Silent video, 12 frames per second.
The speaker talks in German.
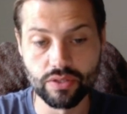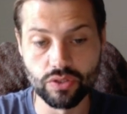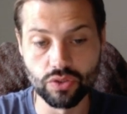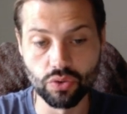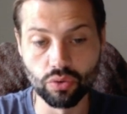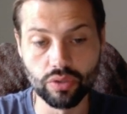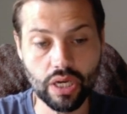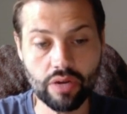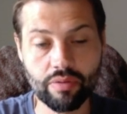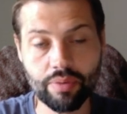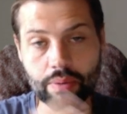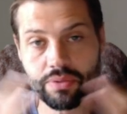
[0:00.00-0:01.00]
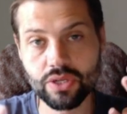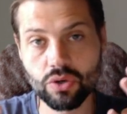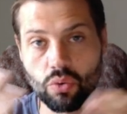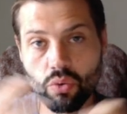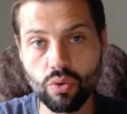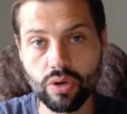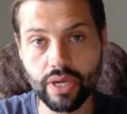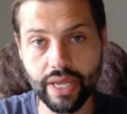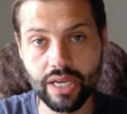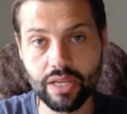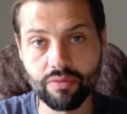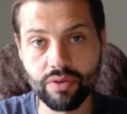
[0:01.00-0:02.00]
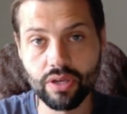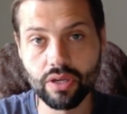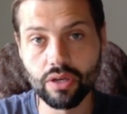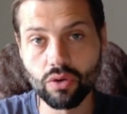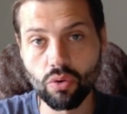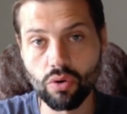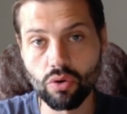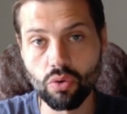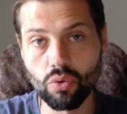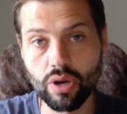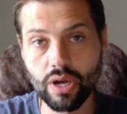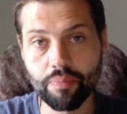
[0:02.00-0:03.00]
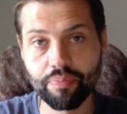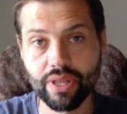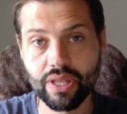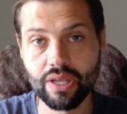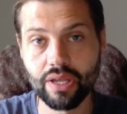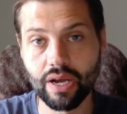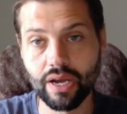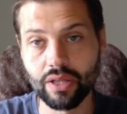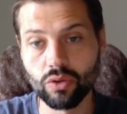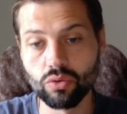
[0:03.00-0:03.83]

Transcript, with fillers: So, dann haben wir PepsiCo, ähnlich wie Coca-Cola, ein